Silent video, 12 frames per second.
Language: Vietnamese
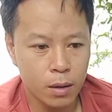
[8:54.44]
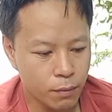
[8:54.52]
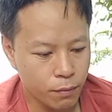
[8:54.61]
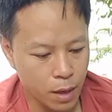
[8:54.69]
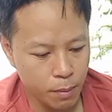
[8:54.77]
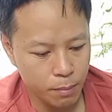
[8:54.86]

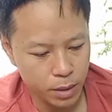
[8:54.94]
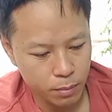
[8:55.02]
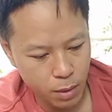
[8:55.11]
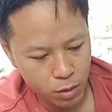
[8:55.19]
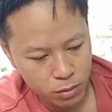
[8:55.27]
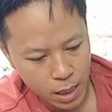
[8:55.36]
và mình
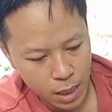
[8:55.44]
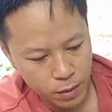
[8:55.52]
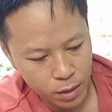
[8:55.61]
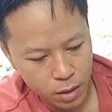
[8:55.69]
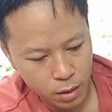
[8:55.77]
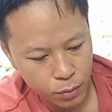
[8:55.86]
báo giá
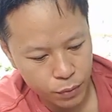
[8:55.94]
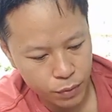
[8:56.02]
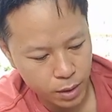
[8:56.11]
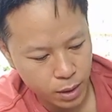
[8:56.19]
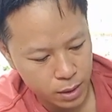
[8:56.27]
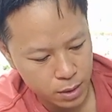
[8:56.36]
với cả quý
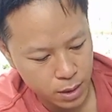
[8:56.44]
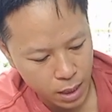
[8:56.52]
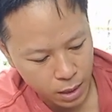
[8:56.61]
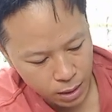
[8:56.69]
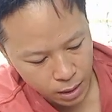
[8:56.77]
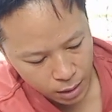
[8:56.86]
vị khán
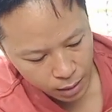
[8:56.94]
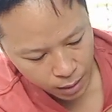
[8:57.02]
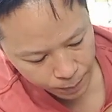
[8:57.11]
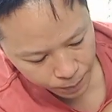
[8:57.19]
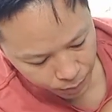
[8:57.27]
giả là